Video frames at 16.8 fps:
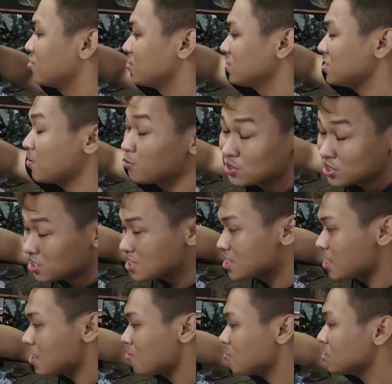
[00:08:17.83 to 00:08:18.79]
Yung sabi,
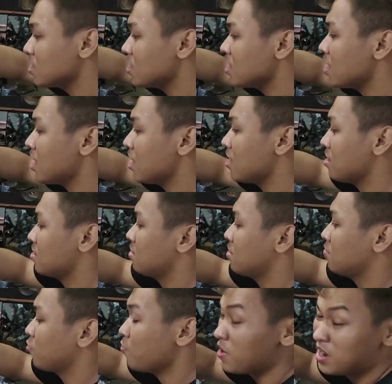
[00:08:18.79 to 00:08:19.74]
sige, huwag na lang.
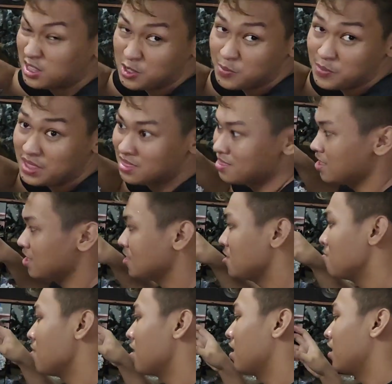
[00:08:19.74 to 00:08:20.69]
Para tipid din,
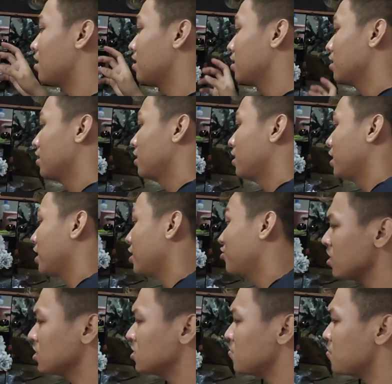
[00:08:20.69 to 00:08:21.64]
di ba?
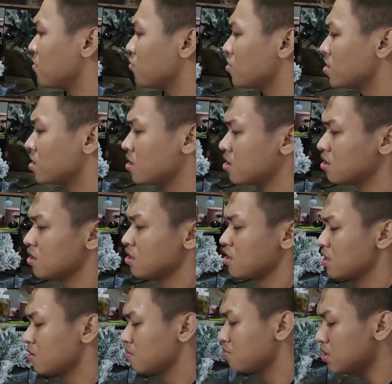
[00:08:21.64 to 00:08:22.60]
Ang isip ako na,
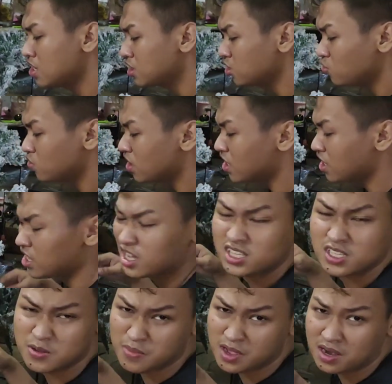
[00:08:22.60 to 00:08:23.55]
bilhin ko na kaya
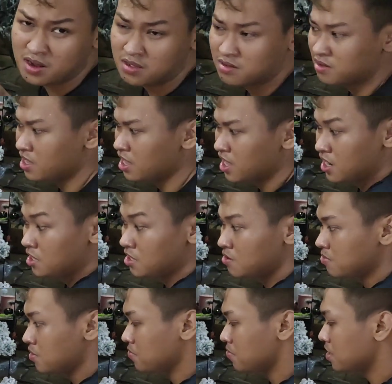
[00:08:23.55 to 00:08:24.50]
kasi parang carry
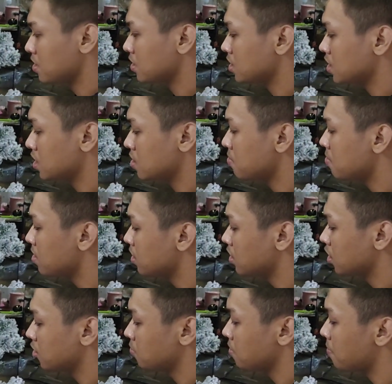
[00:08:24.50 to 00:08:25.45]
naman, maganda naman,
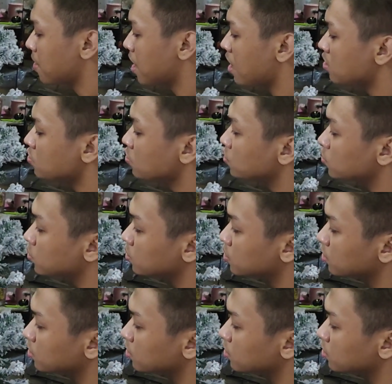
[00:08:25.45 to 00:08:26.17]
kahit paano.